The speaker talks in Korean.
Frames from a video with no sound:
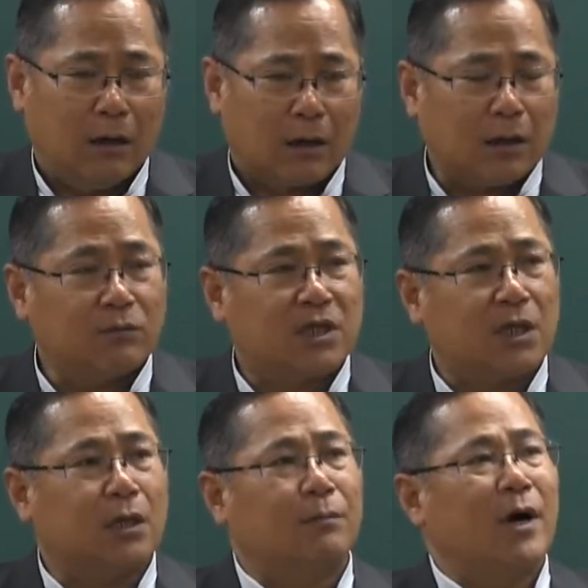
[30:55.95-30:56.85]
그럼
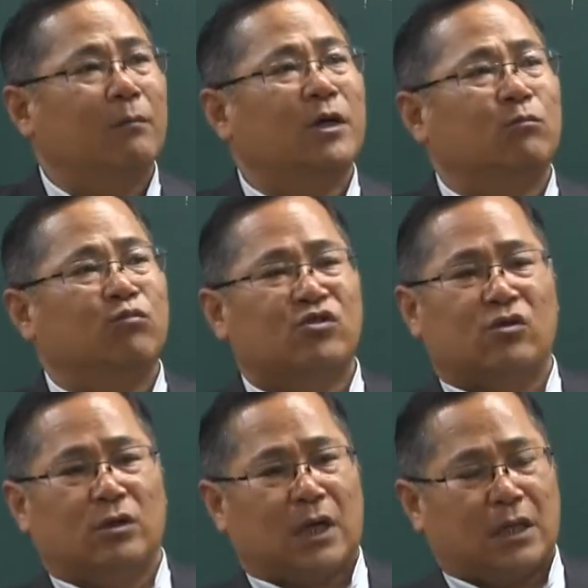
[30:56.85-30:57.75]
지급보험은
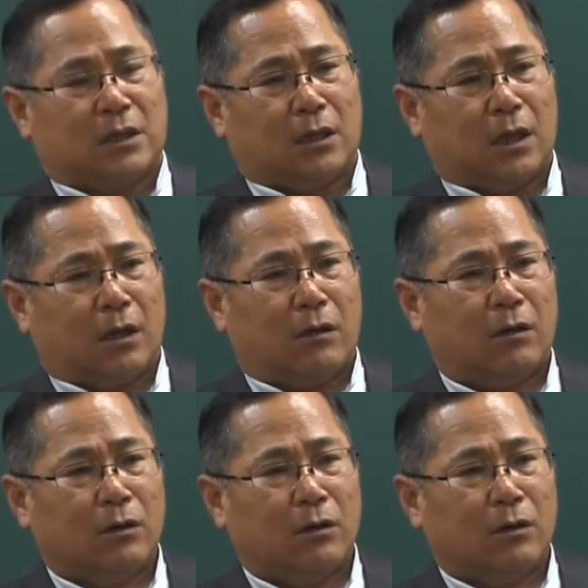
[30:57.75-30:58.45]
무슨 계정이에요?